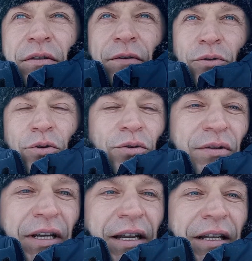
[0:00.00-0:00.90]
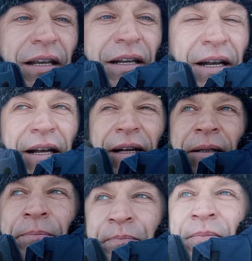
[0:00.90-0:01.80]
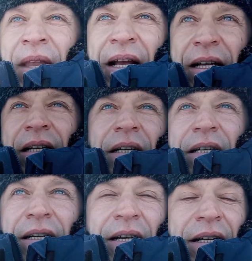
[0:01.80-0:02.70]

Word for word: свою точку зрения, э,